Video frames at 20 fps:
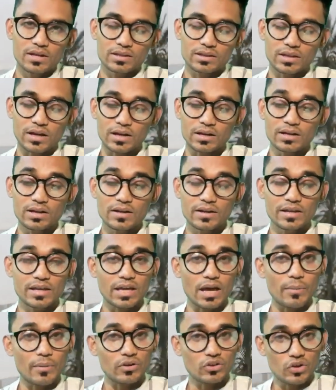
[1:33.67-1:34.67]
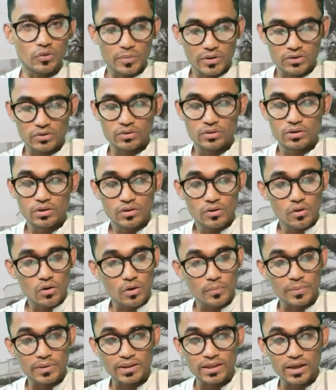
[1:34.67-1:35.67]
তার ইকামা নবায়ন
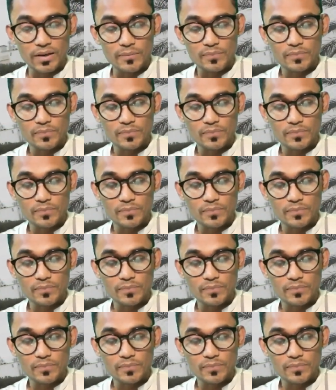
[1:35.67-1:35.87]
হবে না